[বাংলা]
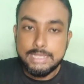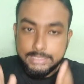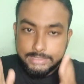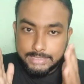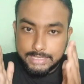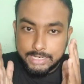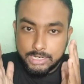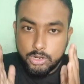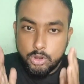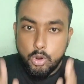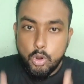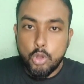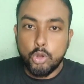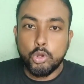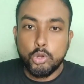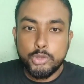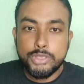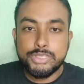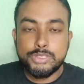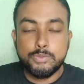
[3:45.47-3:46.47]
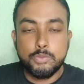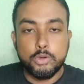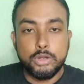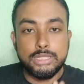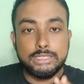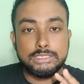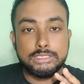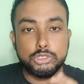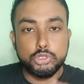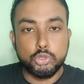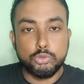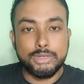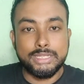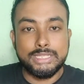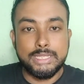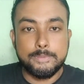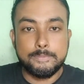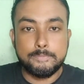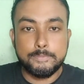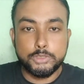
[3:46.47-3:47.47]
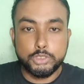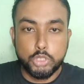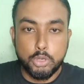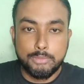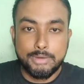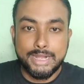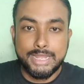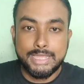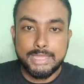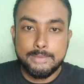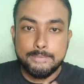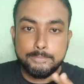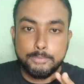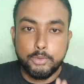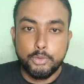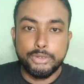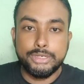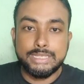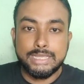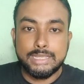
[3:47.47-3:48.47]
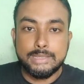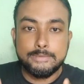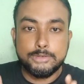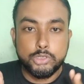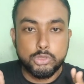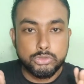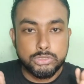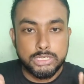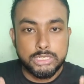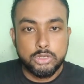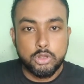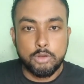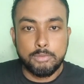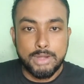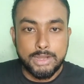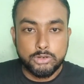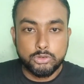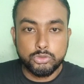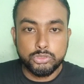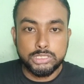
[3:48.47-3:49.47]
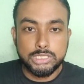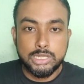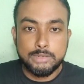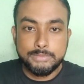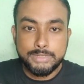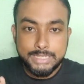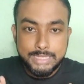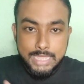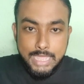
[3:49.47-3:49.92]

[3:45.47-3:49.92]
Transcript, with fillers: সেখানে অলওয়েজ বলেছি তোমাদের সবার আগে বইটাকে টোটালি কভার করতে হবে